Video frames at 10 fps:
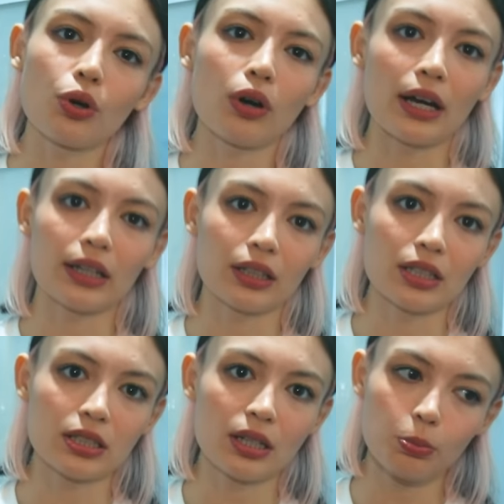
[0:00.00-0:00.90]
yok
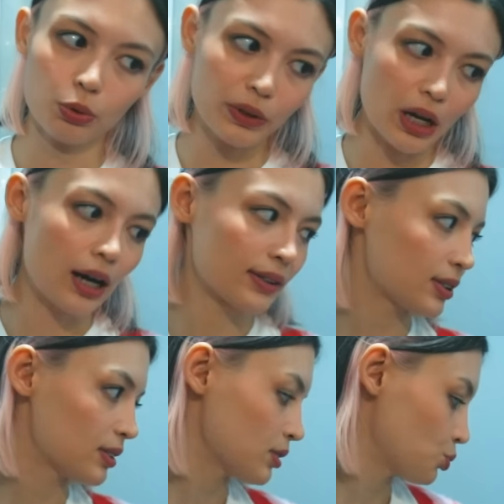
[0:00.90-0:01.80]
arkadaşlar. Bu bir
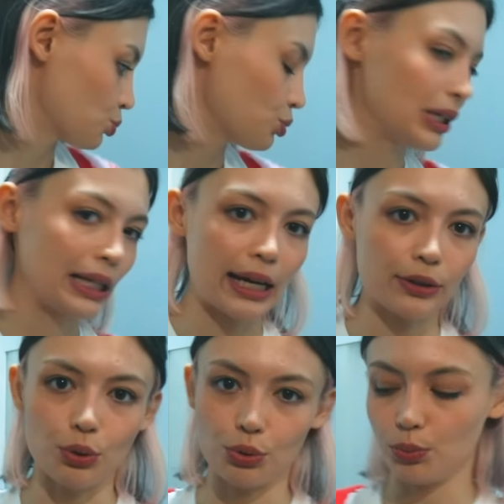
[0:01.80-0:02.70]
artıdır. Çünkü neler
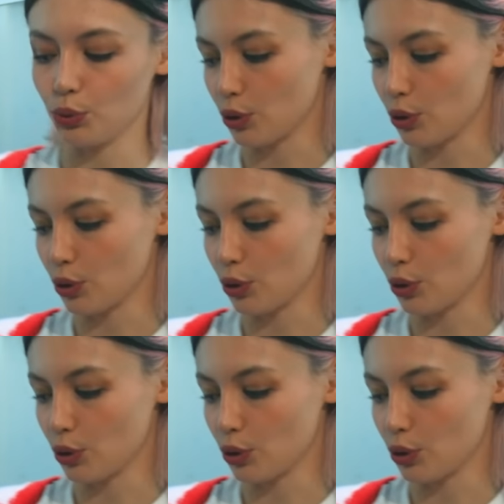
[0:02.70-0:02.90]
gördü bu